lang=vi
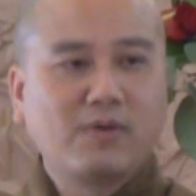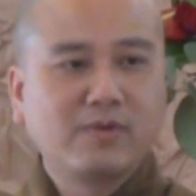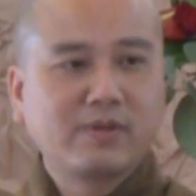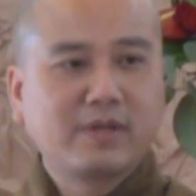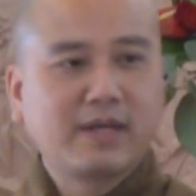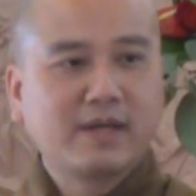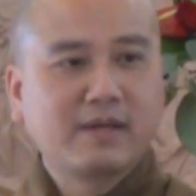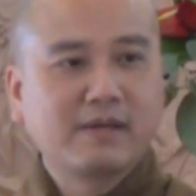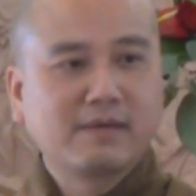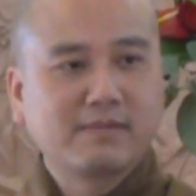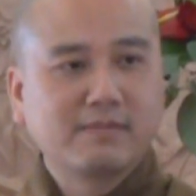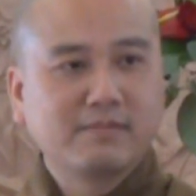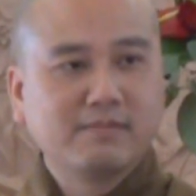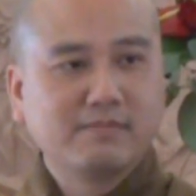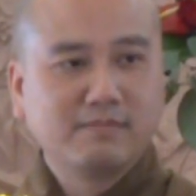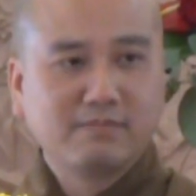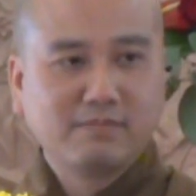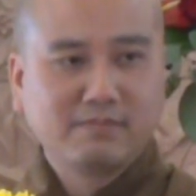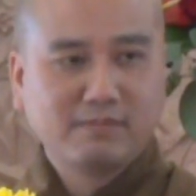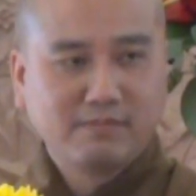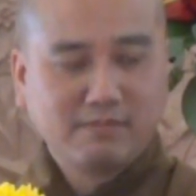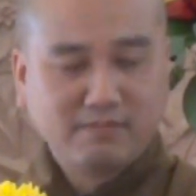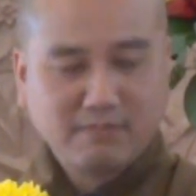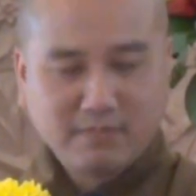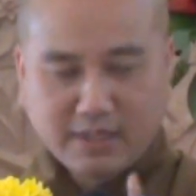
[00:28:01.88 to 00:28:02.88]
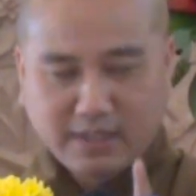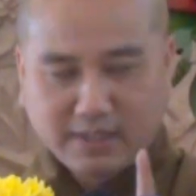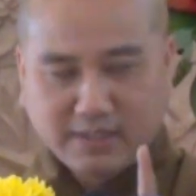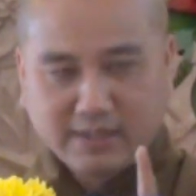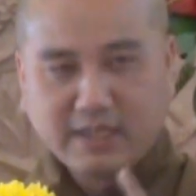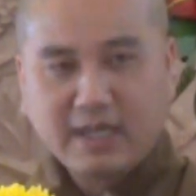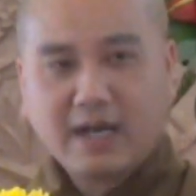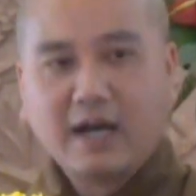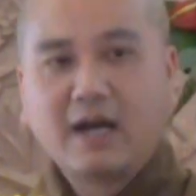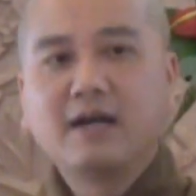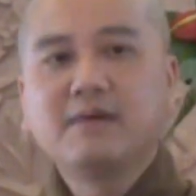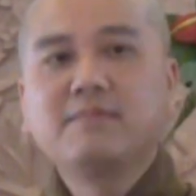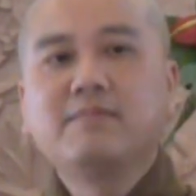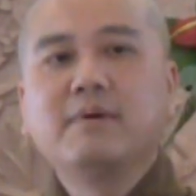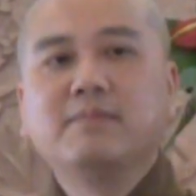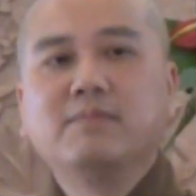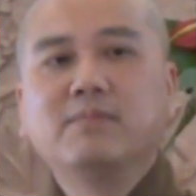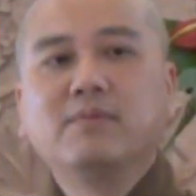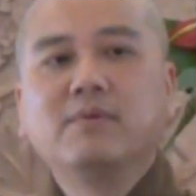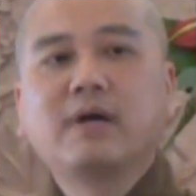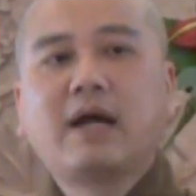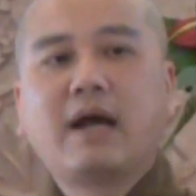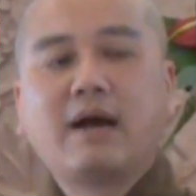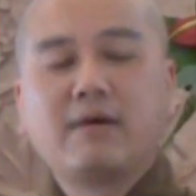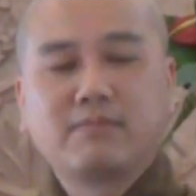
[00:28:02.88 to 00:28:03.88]
nha mình dở mình muốn
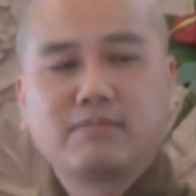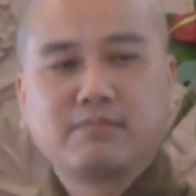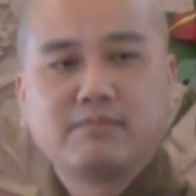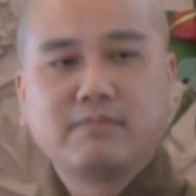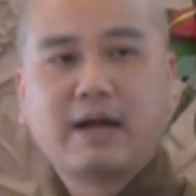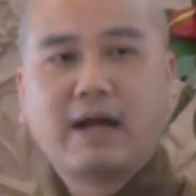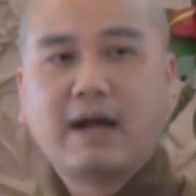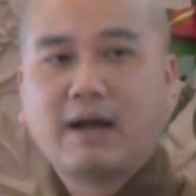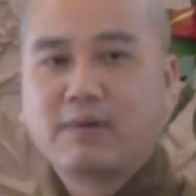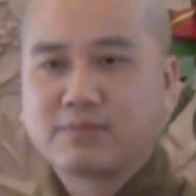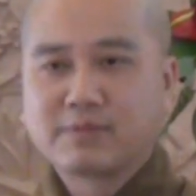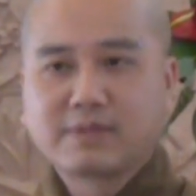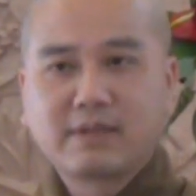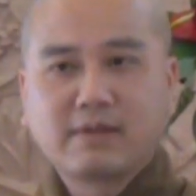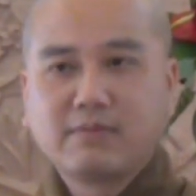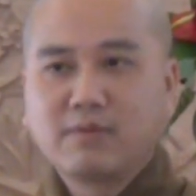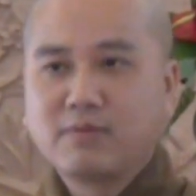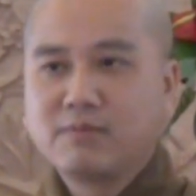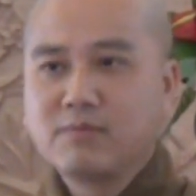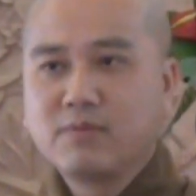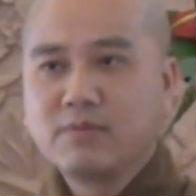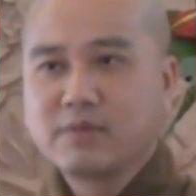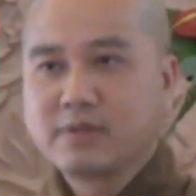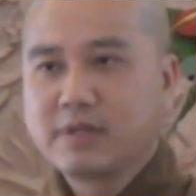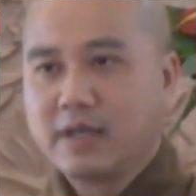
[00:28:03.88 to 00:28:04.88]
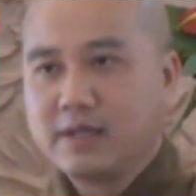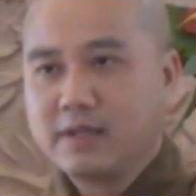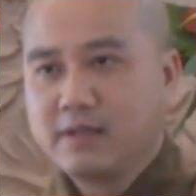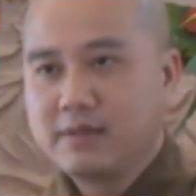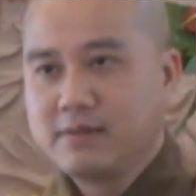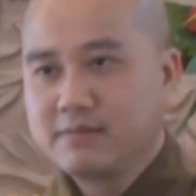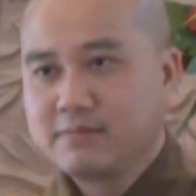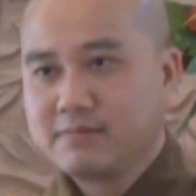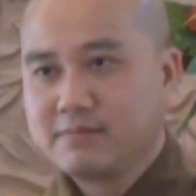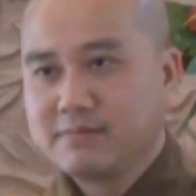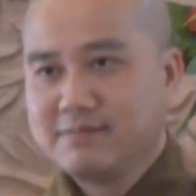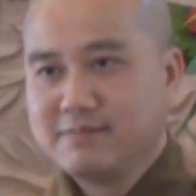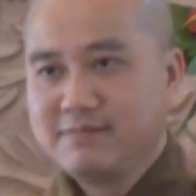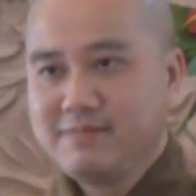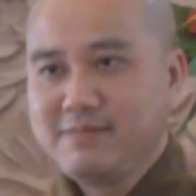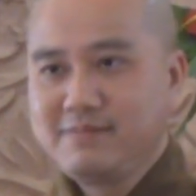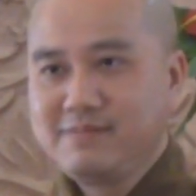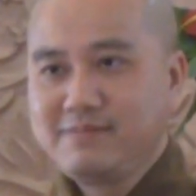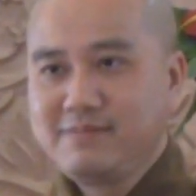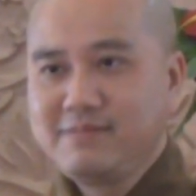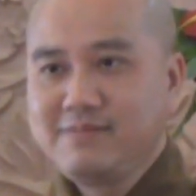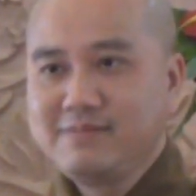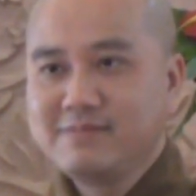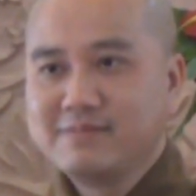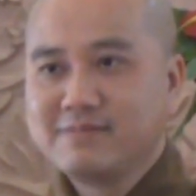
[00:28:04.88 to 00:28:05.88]
học mà học xong không muốn chỉ
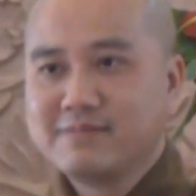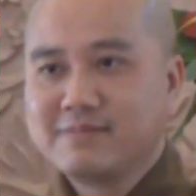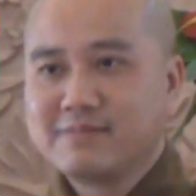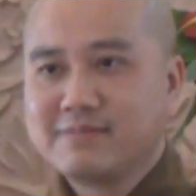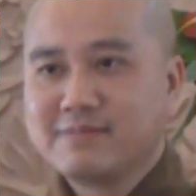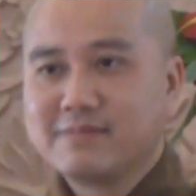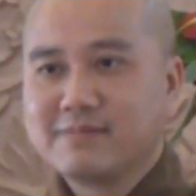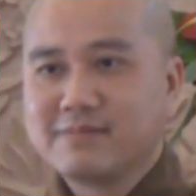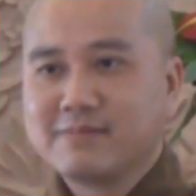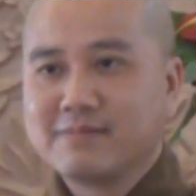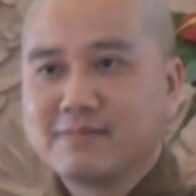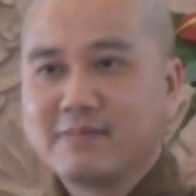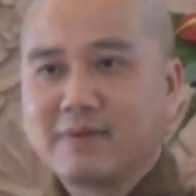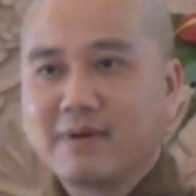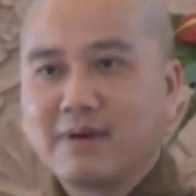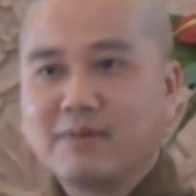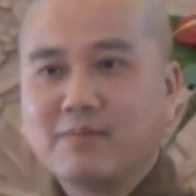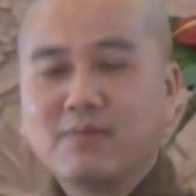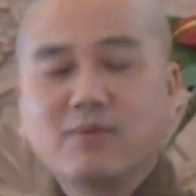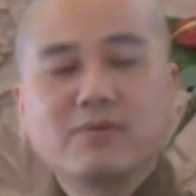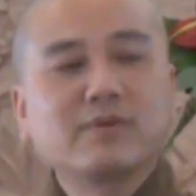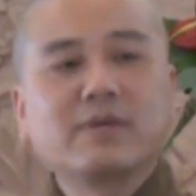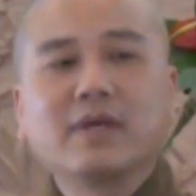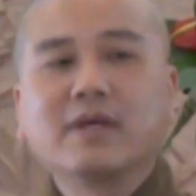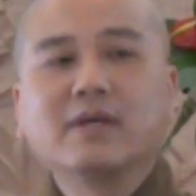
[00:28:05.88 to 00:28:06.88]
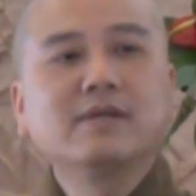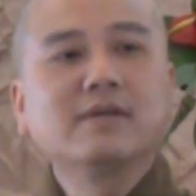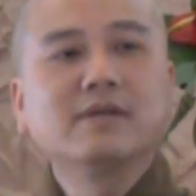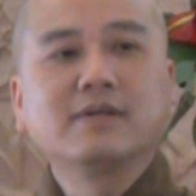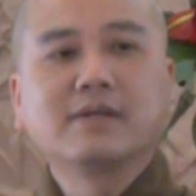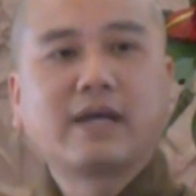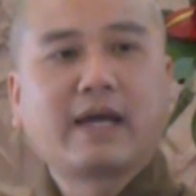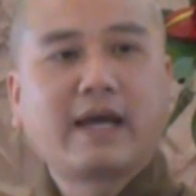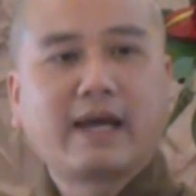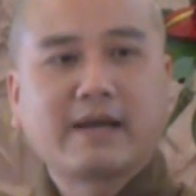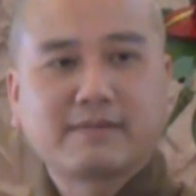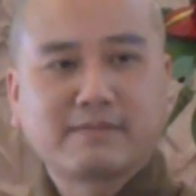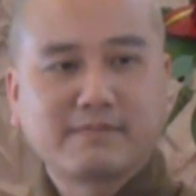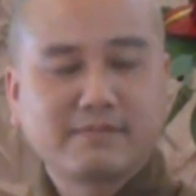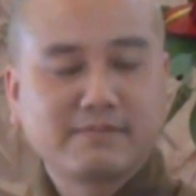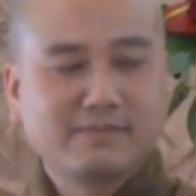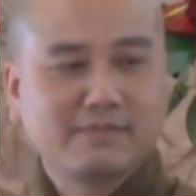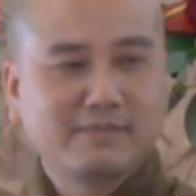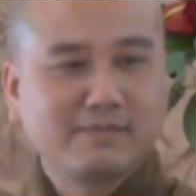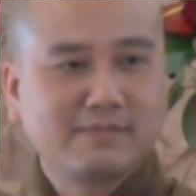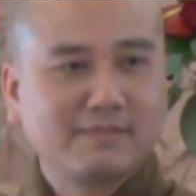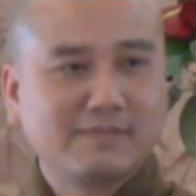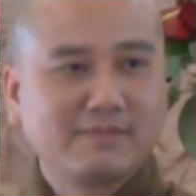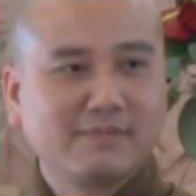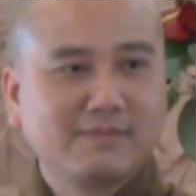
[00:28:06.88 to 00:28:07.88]
không muốn chỉ người khác
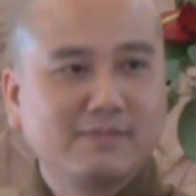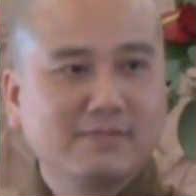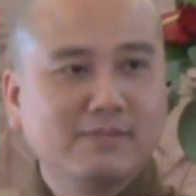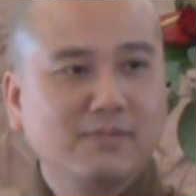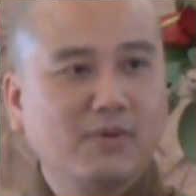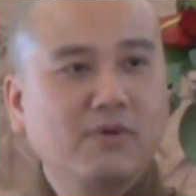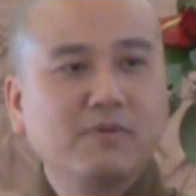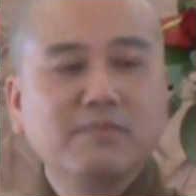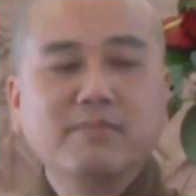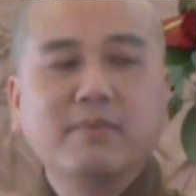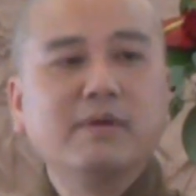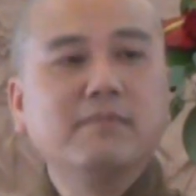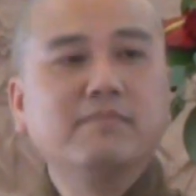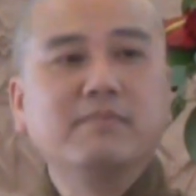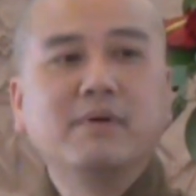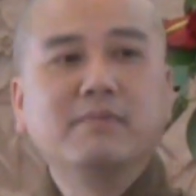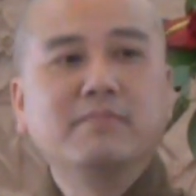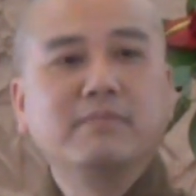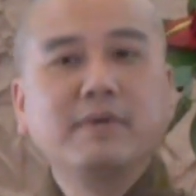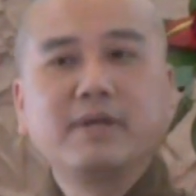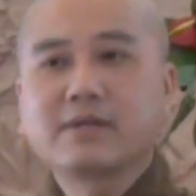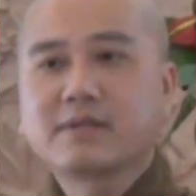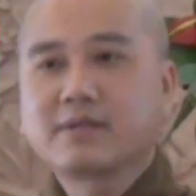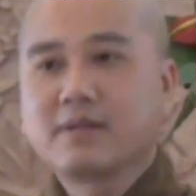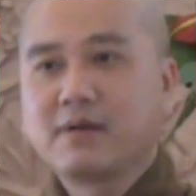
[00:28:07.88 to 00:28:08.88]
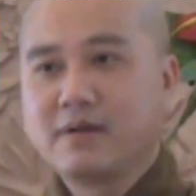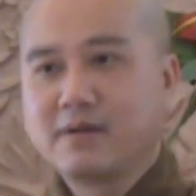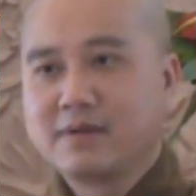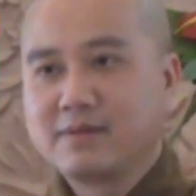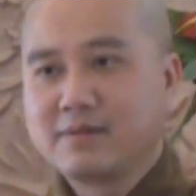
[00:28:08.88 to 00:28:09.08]
muốn mình mình biết thôi